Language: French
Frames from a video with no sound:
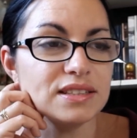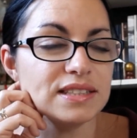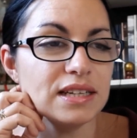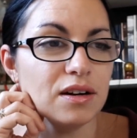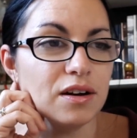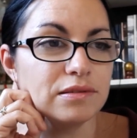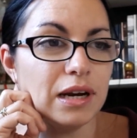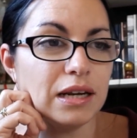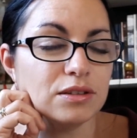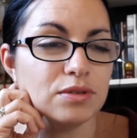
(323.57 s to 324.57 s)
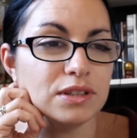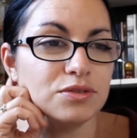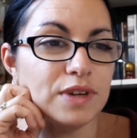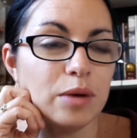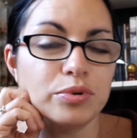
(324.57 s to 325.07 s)
c'est, euh, voilà, toi,
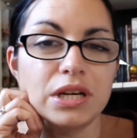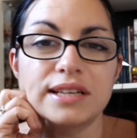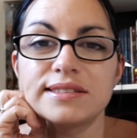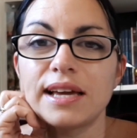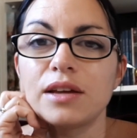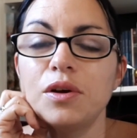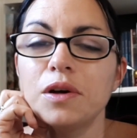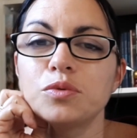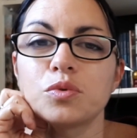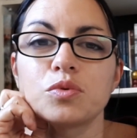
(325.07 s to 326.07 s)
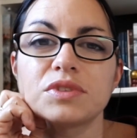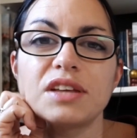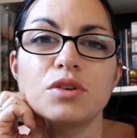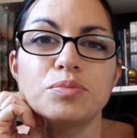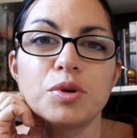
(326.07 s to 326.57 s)
tu viens un peu de l'extérieur, donc on
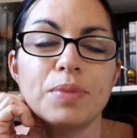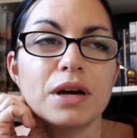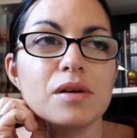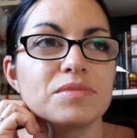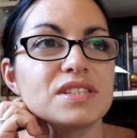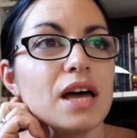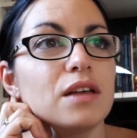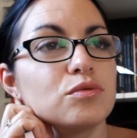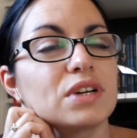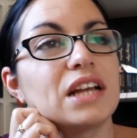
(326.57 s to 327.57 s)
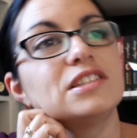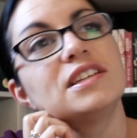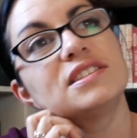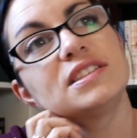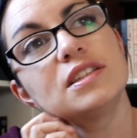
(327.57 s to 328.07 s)
t'adopte pas comme ça, donc elle
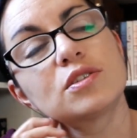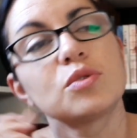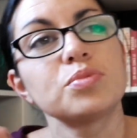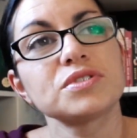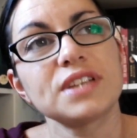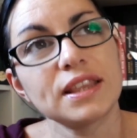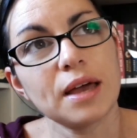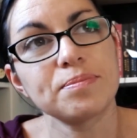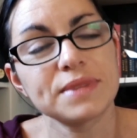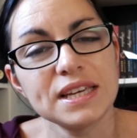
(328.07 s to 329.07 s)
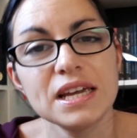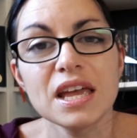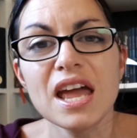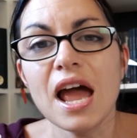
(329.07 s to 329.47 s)
décide que pour s'adapter,